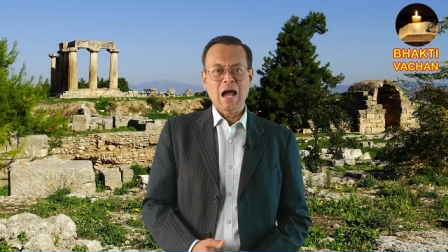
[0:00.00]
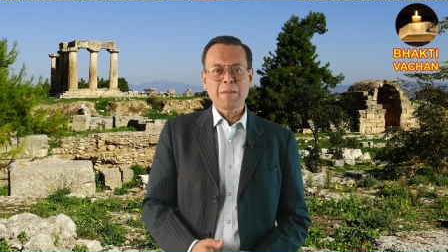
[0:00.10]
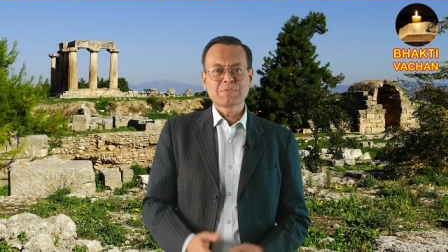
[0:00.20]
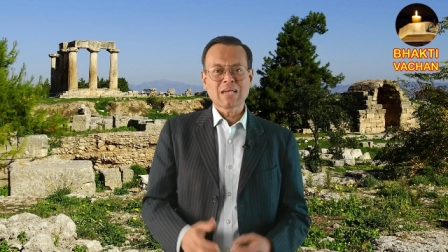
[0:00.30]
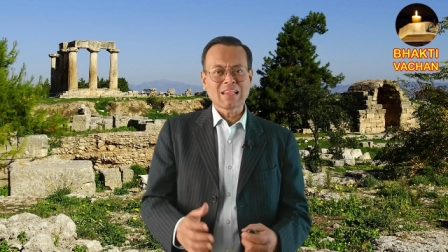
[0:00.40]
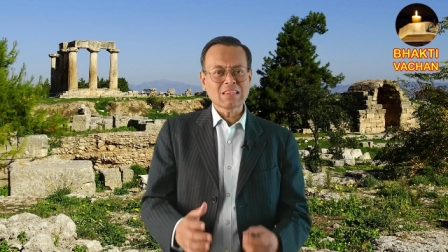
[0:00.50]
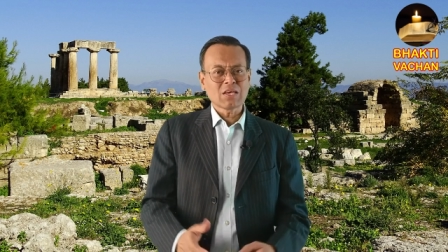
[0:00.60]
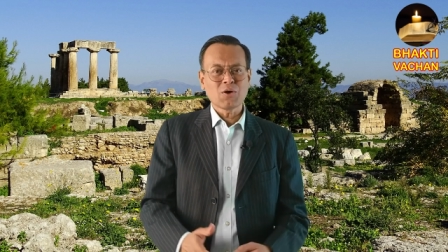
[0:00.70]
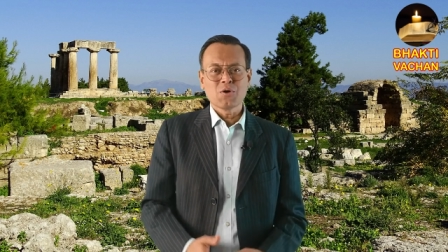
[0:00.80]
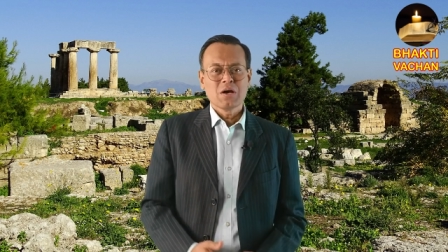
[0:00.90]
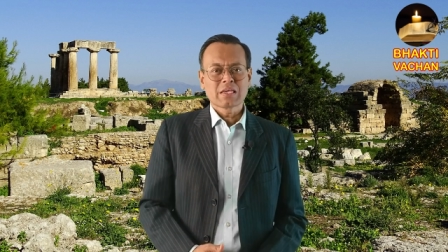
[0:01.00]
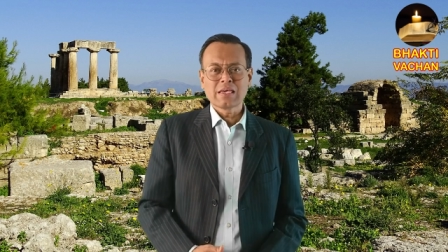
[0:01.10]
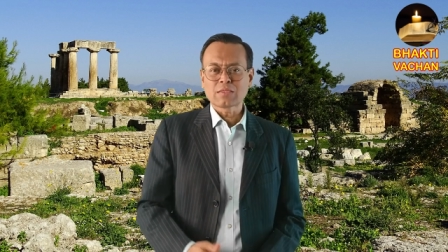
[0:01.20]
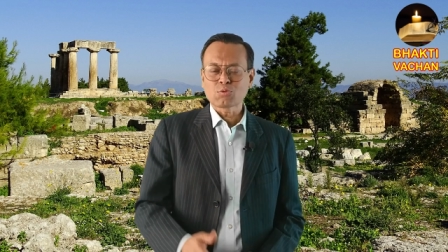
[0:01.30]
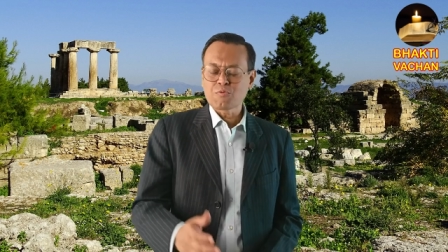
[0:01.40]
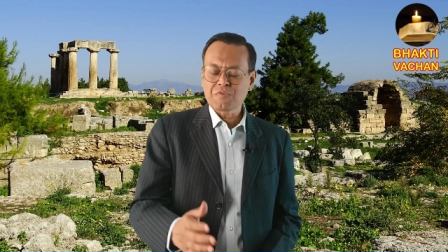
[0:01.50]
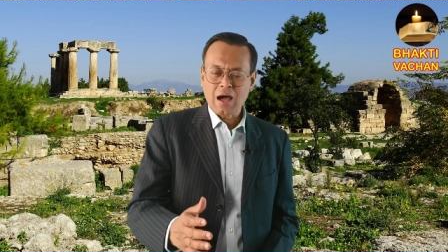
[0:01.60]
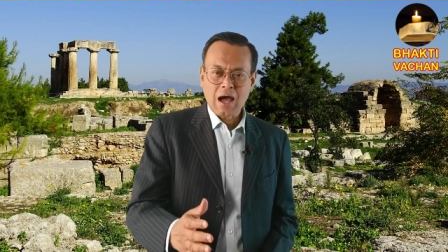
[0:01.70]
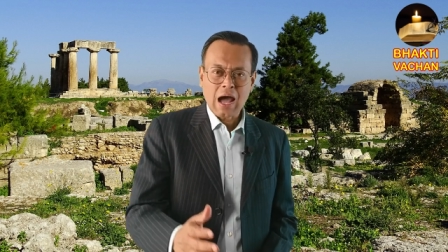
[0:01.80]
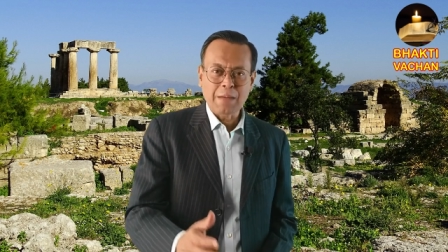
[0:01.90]
आप जानते हो कि यह
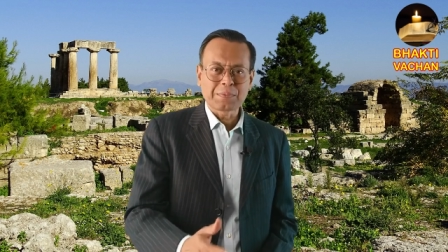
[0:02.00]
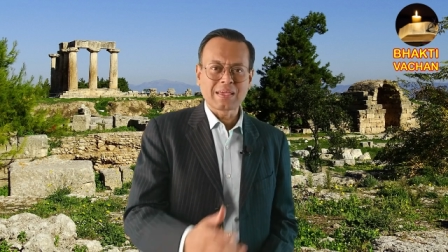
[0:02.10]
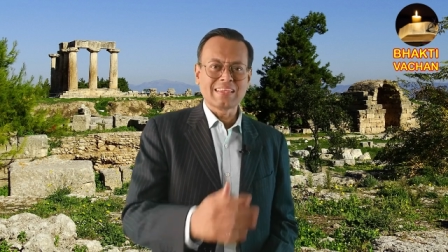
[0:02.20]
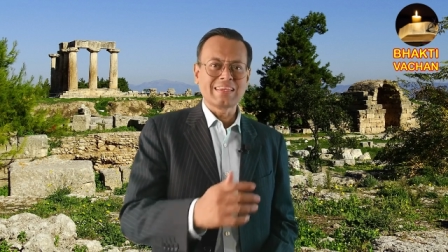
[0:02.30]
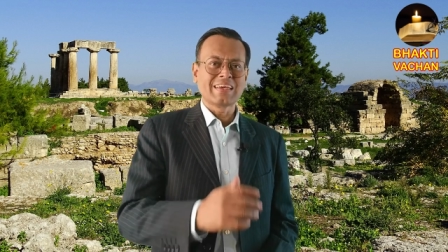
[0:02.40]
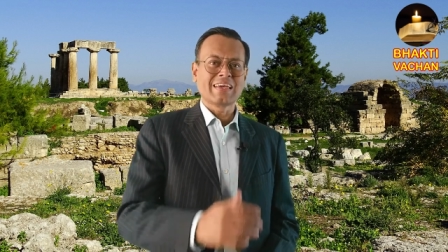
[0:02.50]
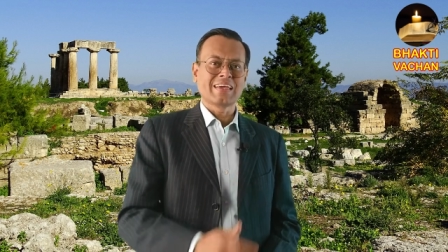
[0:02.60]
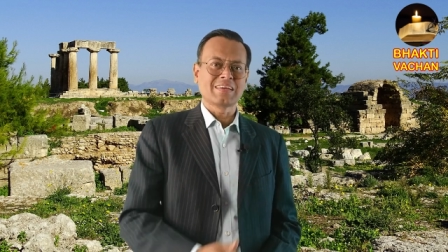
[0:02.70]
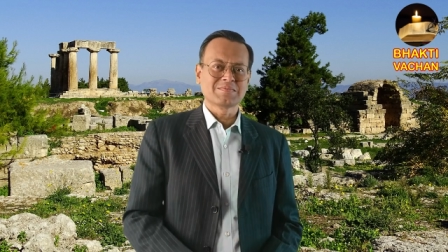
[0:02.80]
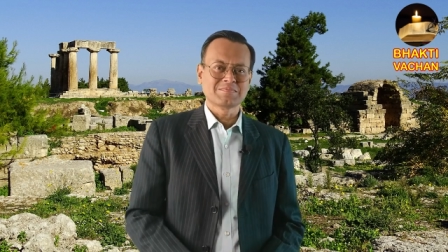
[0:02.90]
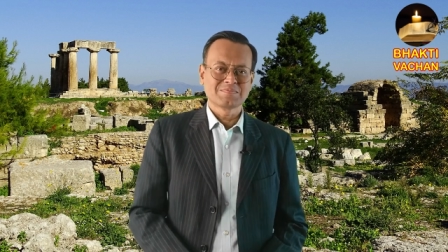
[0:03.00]
तोहफा आपके लिए है